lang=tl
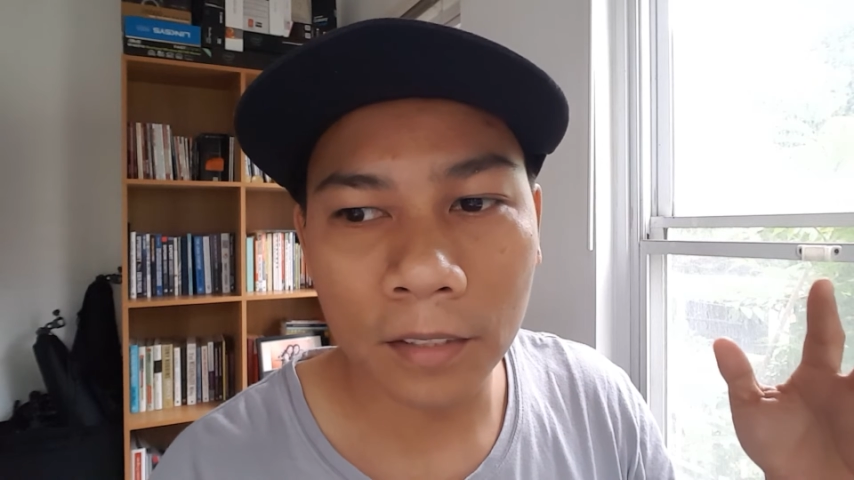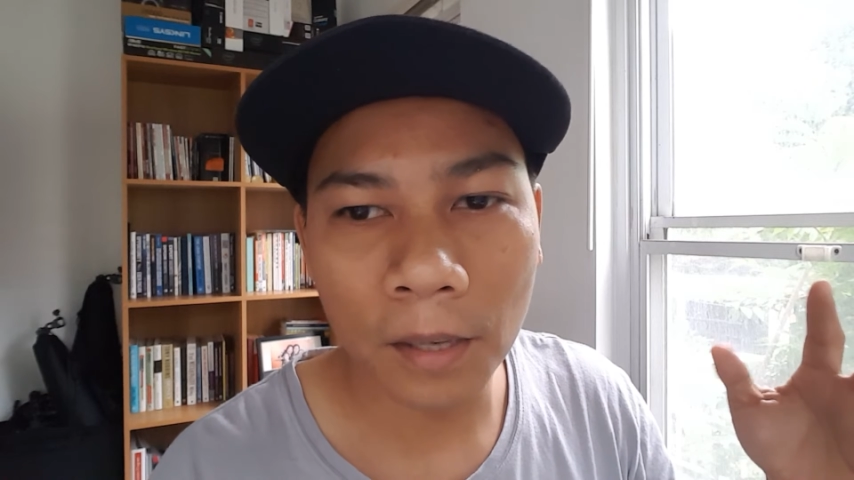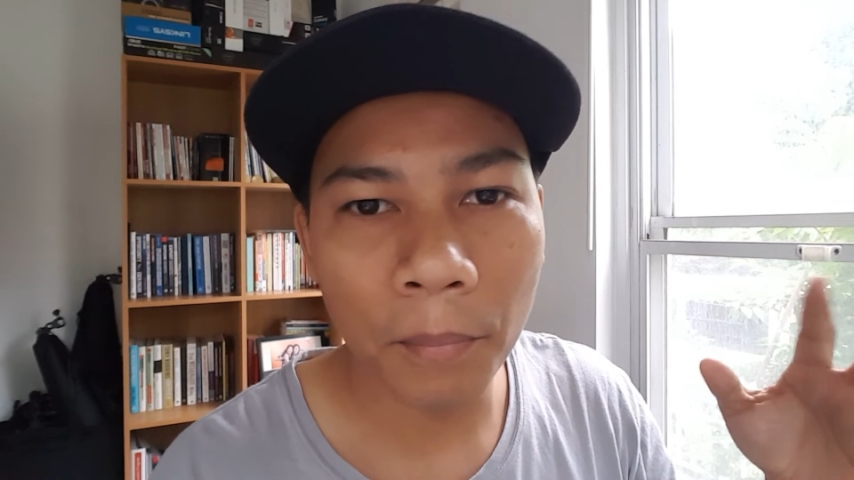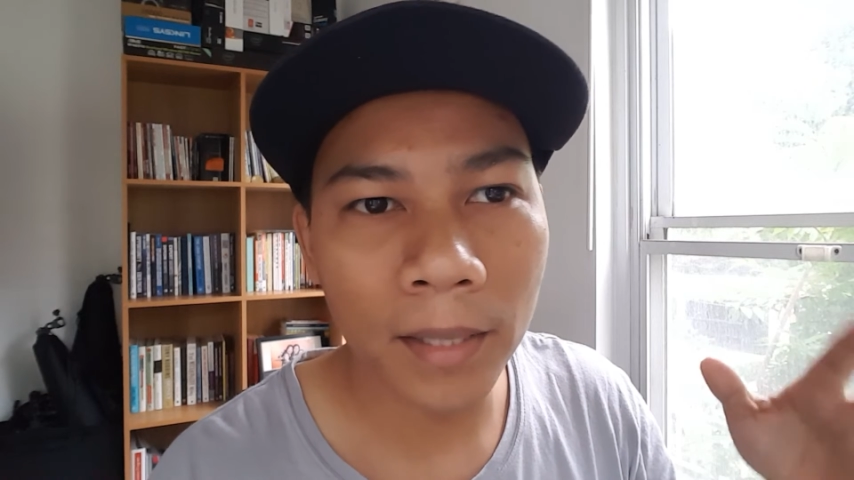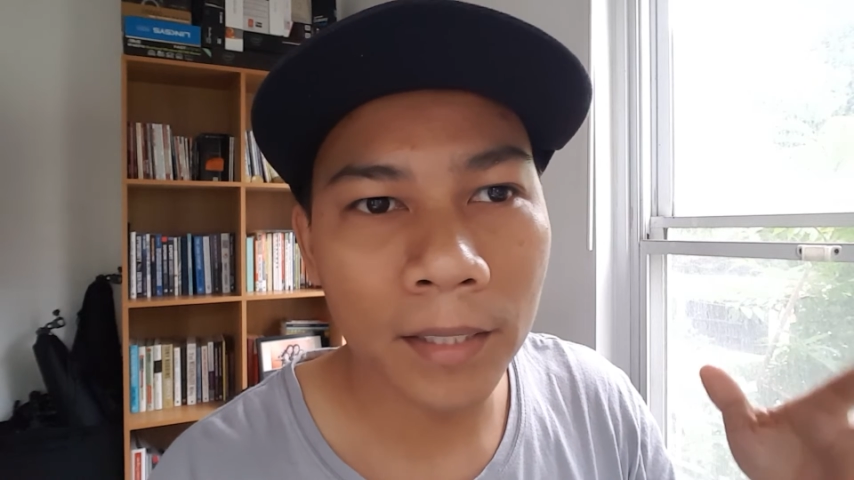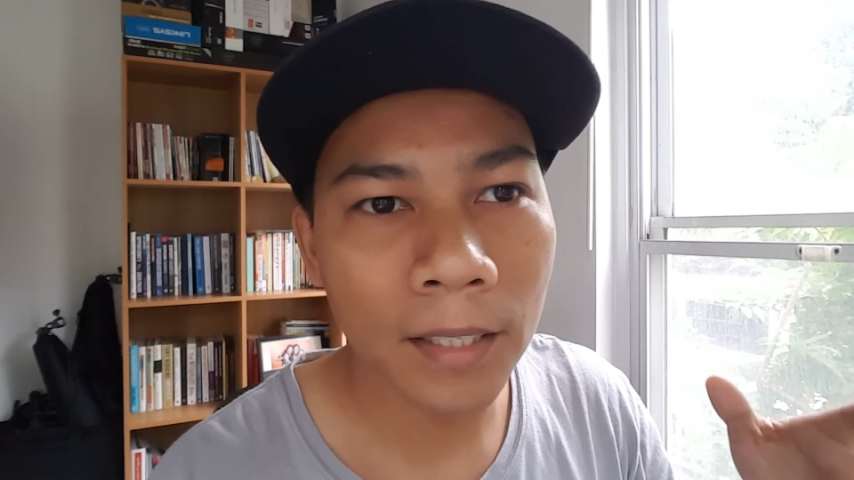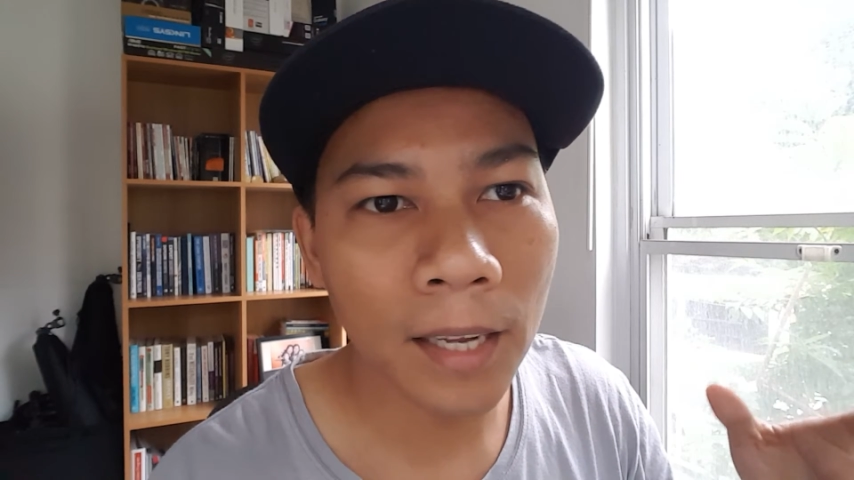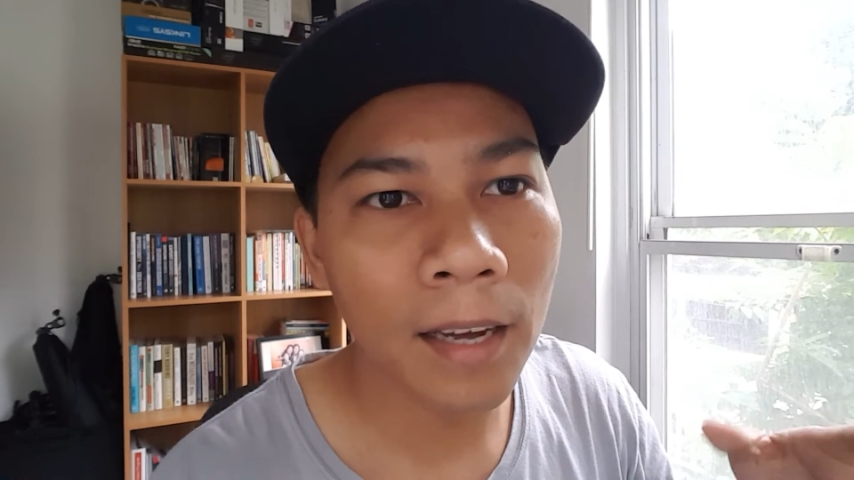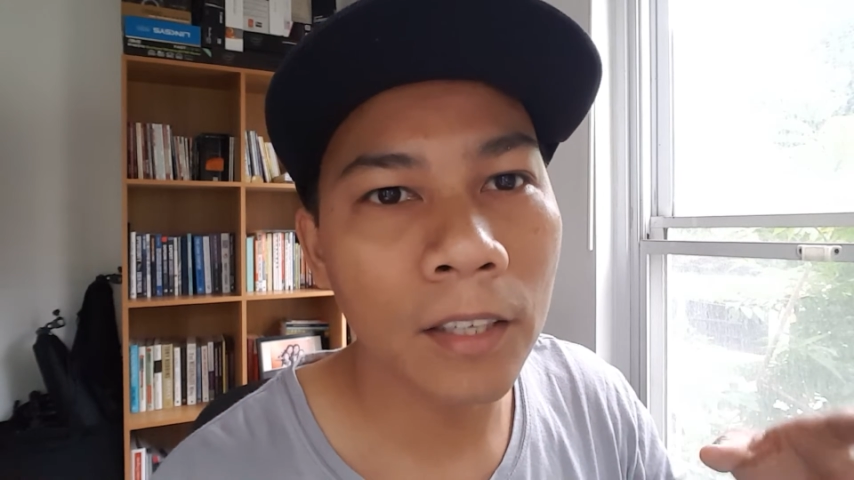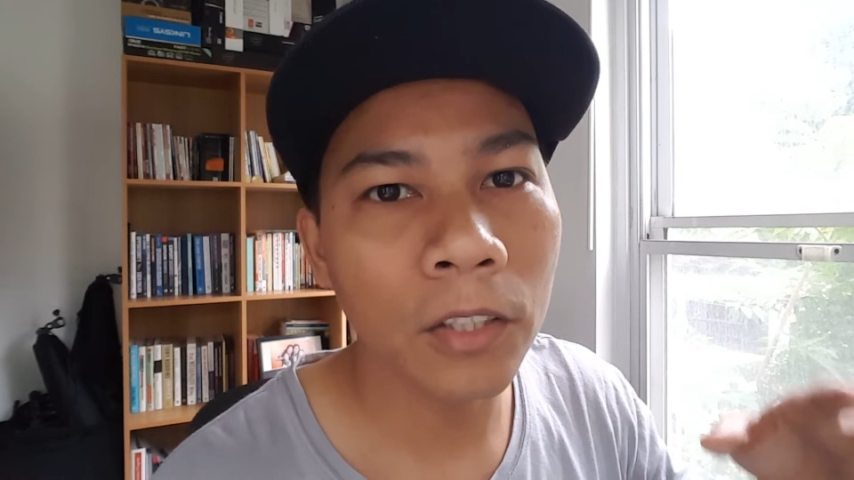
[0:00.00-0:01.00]
somebody
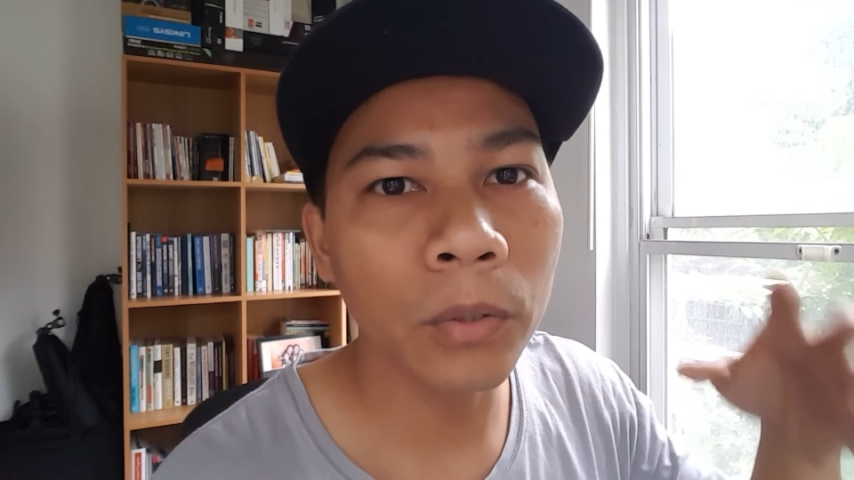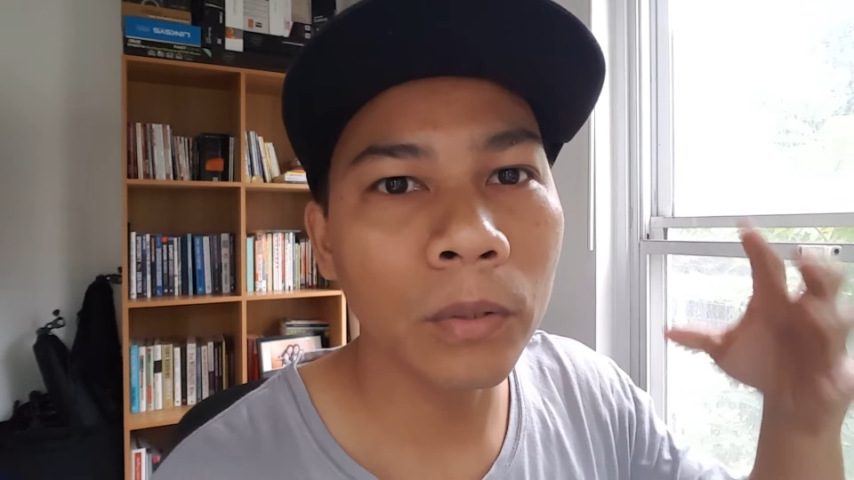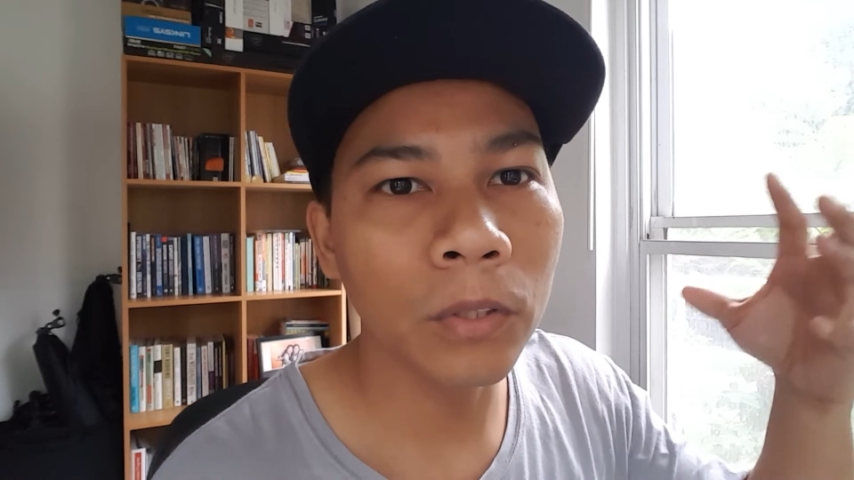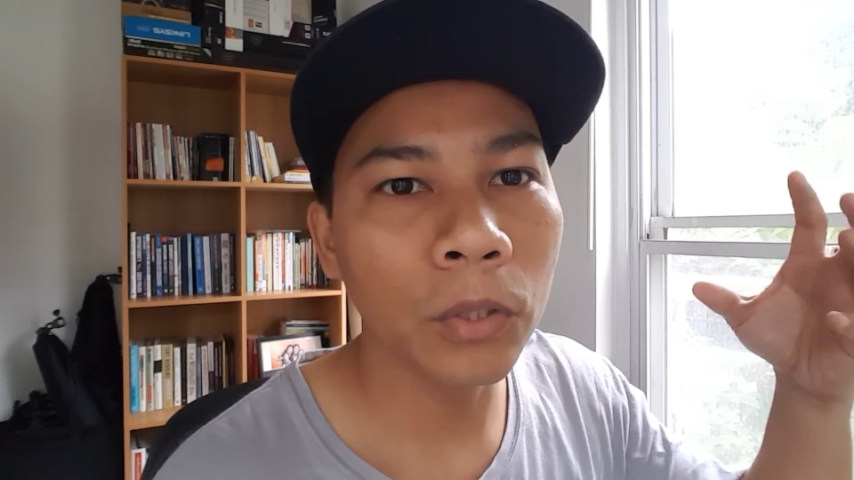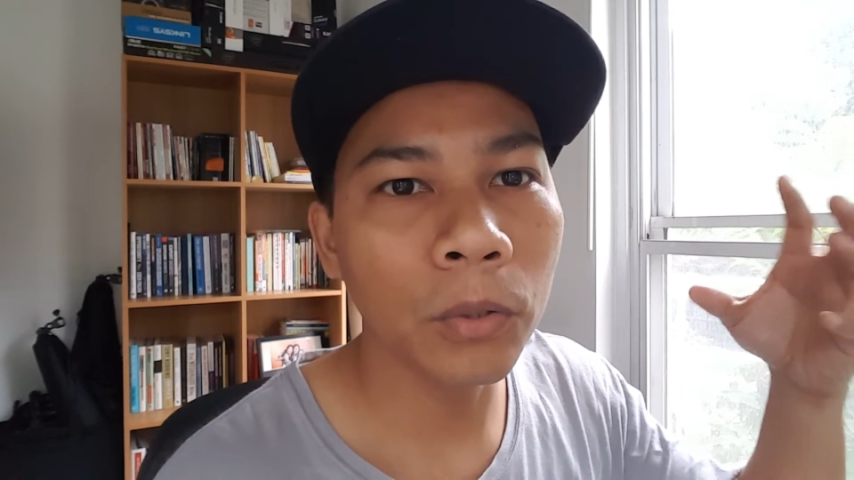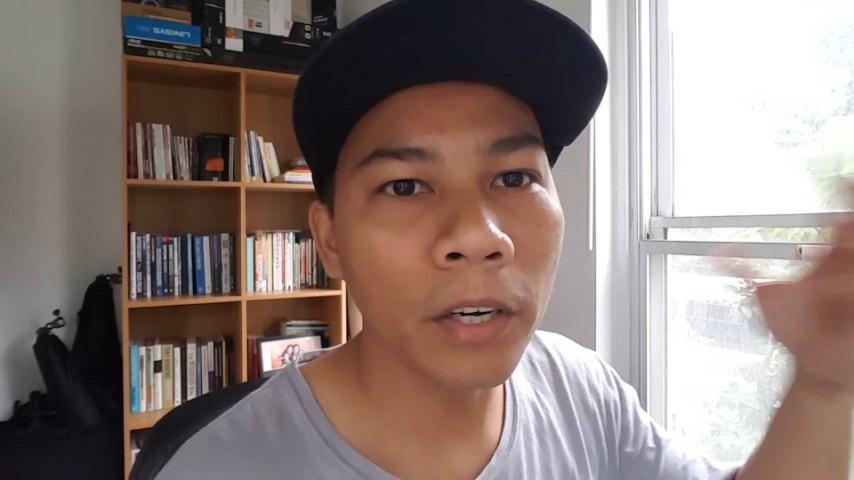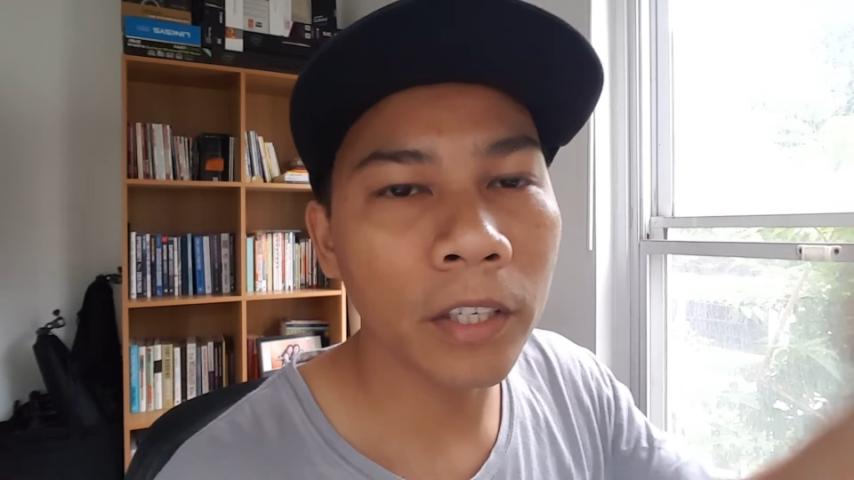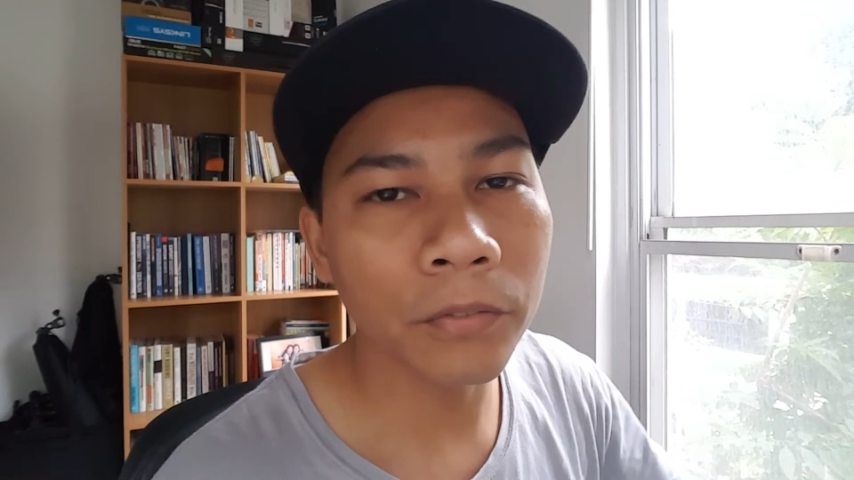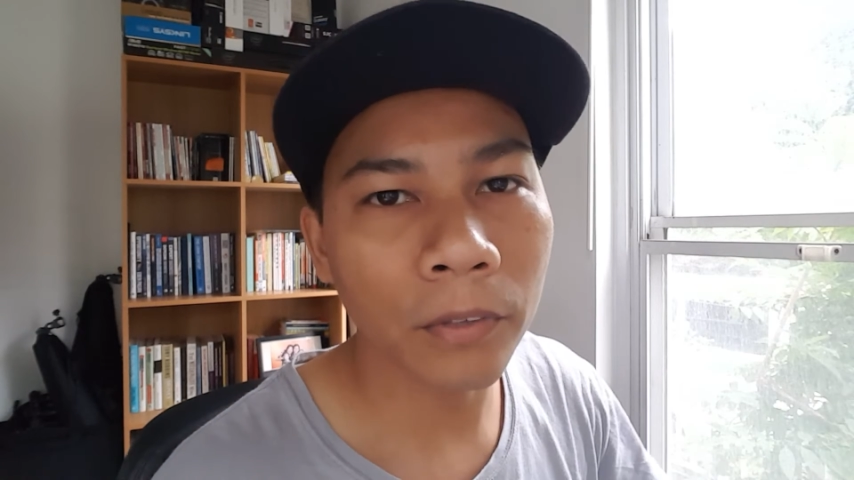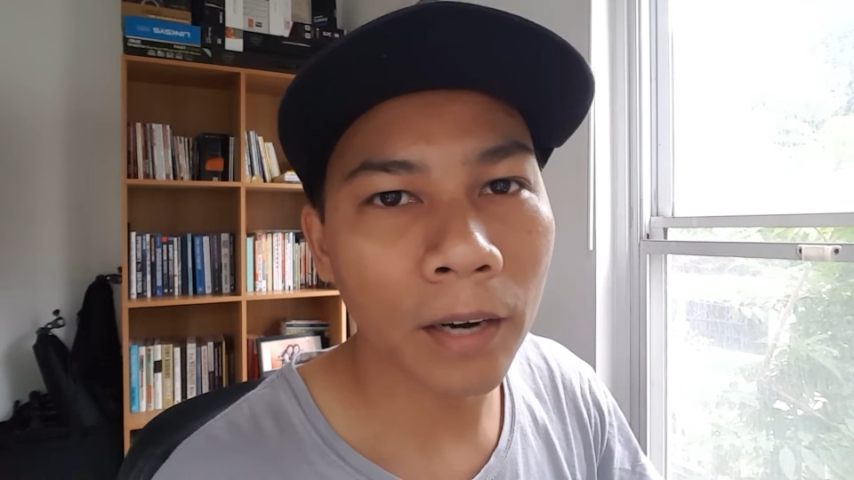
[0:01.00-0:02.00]
na you, you
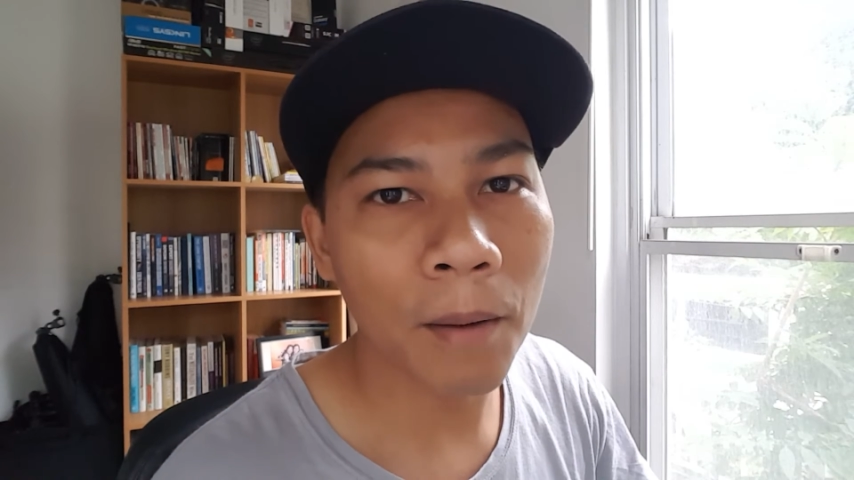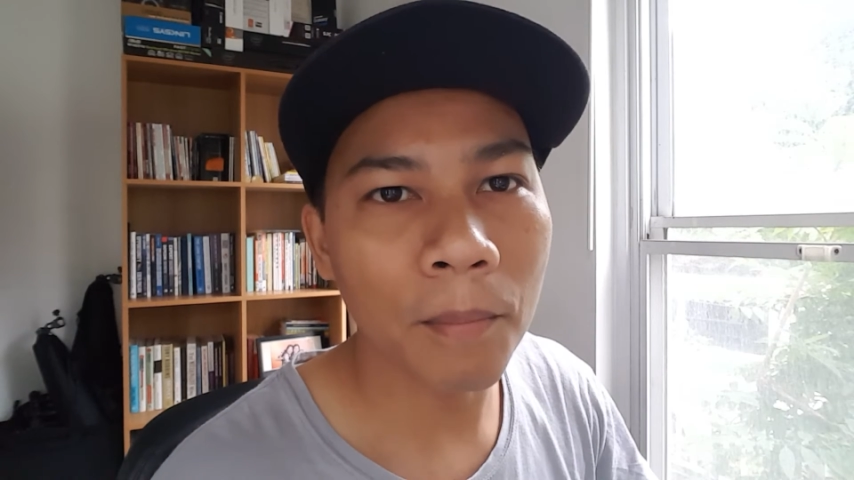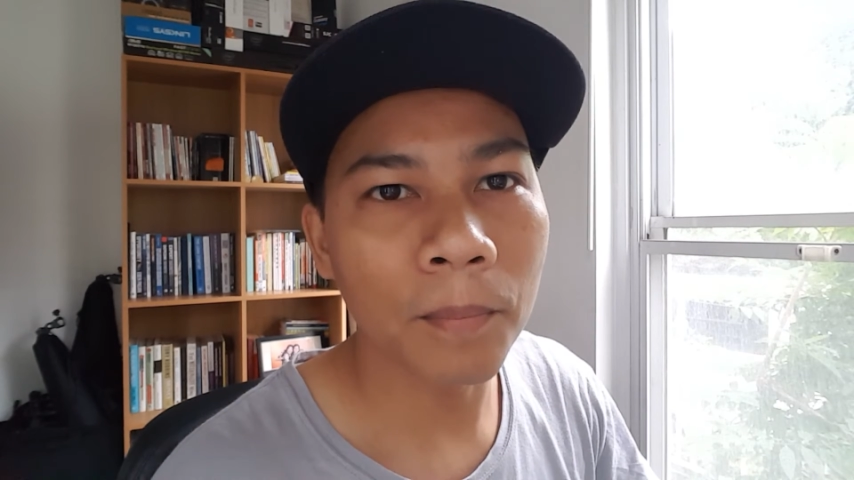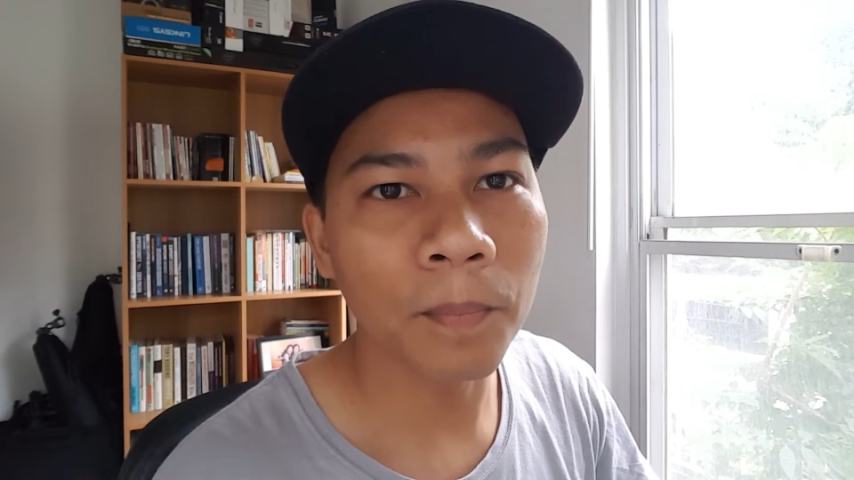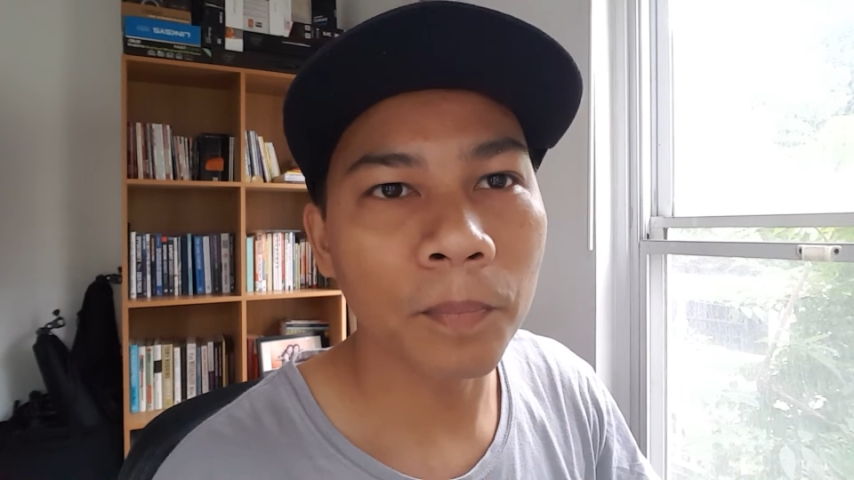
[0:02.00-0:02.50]
learn from,